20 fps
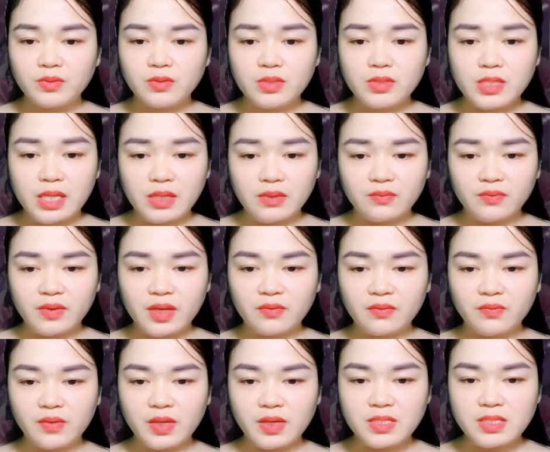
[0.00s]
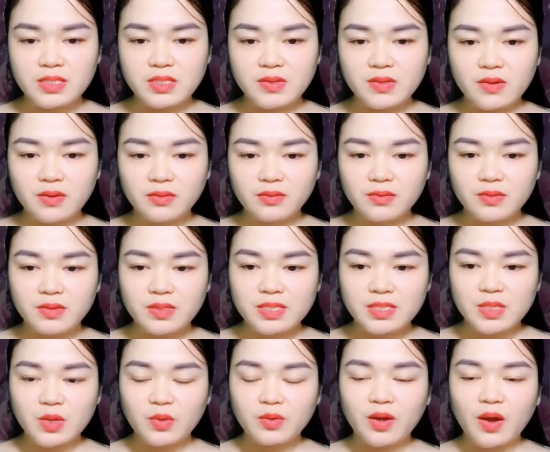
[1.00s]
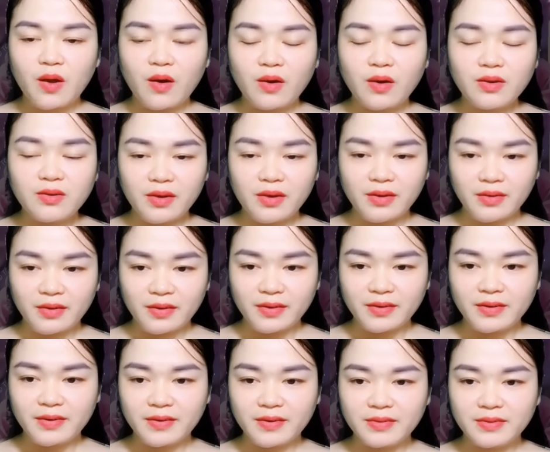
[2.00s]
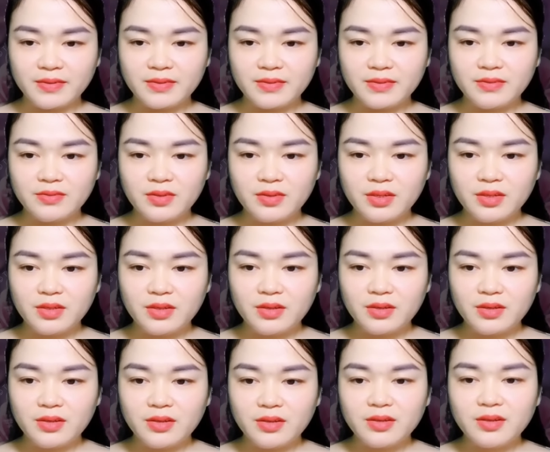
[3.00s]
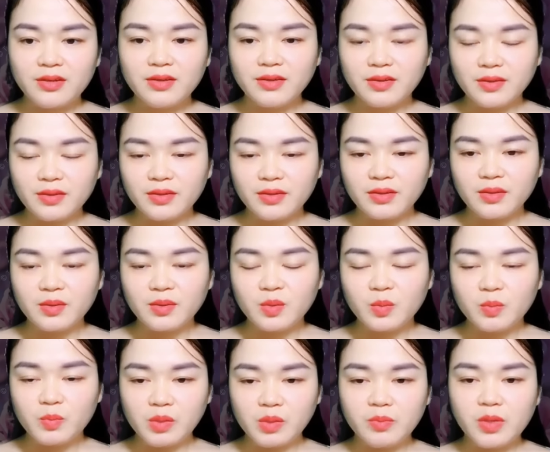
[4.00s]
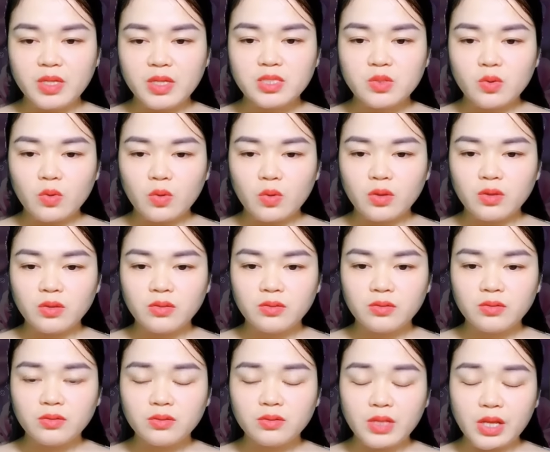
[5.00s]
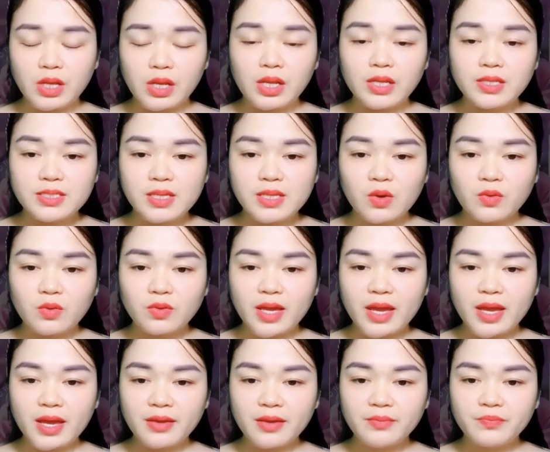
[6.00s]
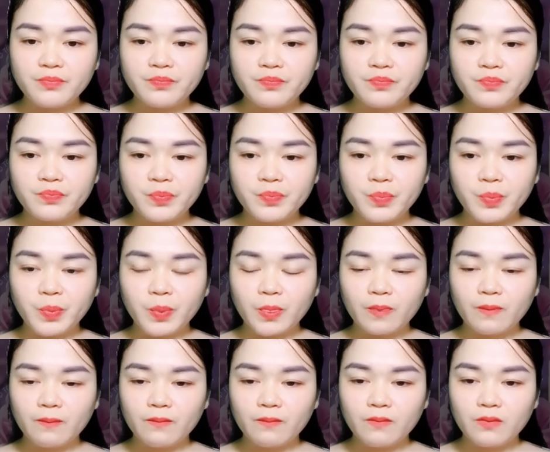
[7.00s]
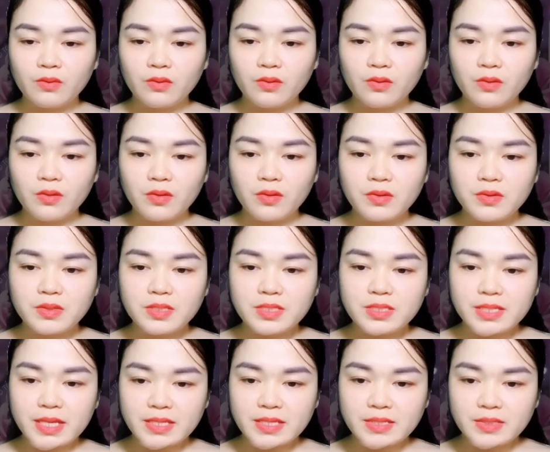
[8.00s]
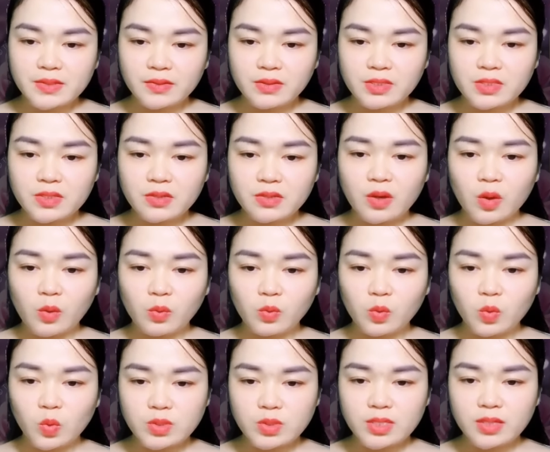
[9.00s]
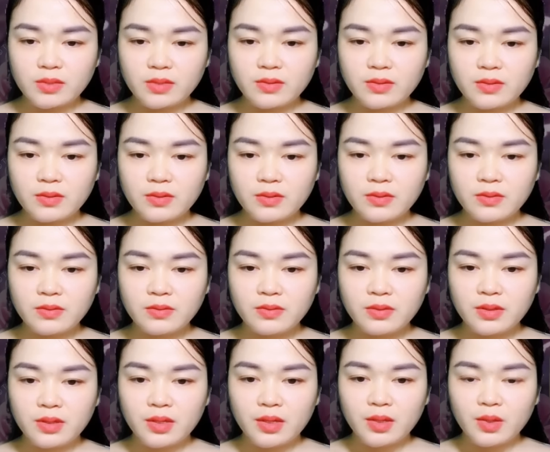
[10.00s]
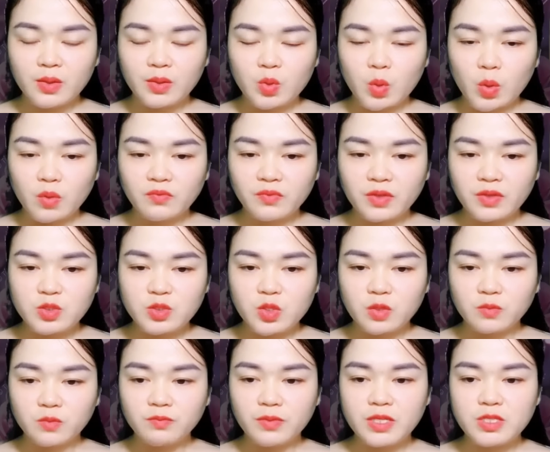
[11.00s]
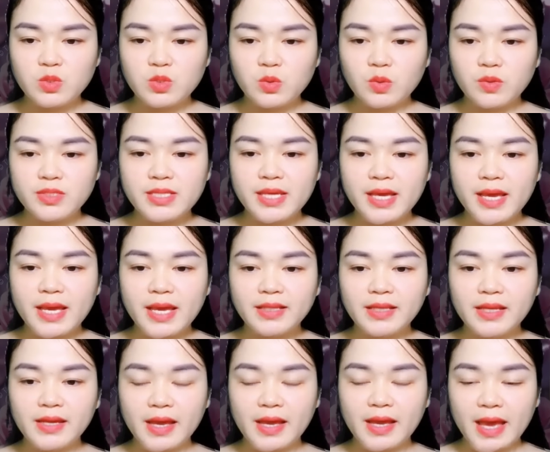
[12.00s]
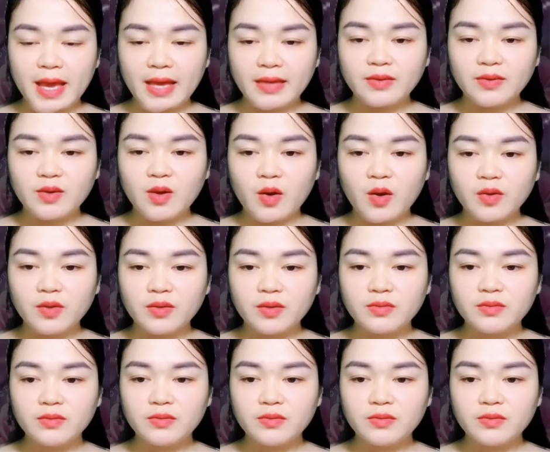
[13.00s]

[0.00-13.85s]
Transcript: Bạn học đó đính kèm ảnh chụp chung phía dưới. Trong ảnh có rất nhiều người, có cả Giang Yến và Cố Cẩn Xuyên. Bức ảnh này sau đó đã được các bạn trong lớp thay phiên chia sẻ. Tôi làm chứng, tôi làm chứng, tôi cũng làm chứng nữa.